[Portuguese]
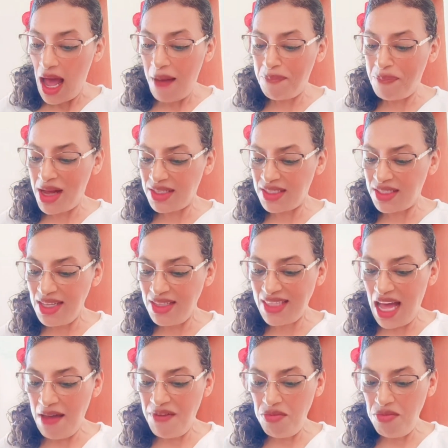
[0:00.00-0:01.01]

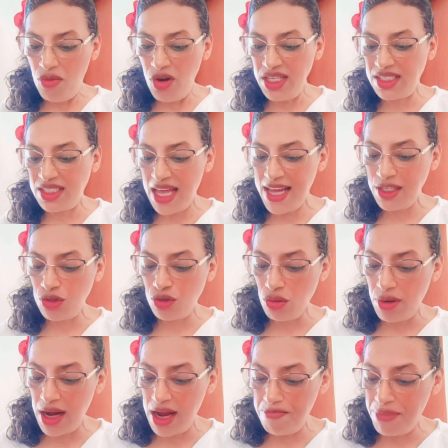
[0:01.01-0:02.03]
Apacentava Moisés
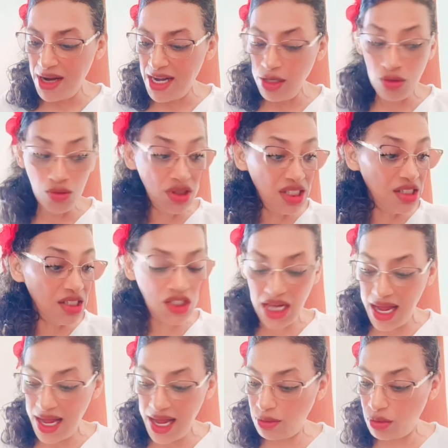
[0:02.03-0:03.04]
o rebanho de
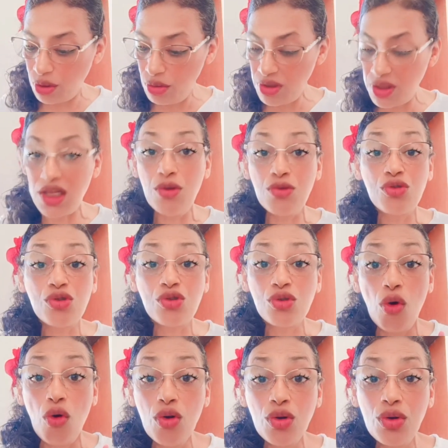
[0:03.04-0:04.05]
Jetro, seu
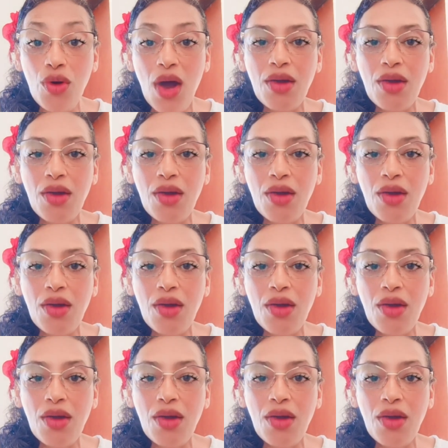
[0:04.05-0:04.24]
sogro.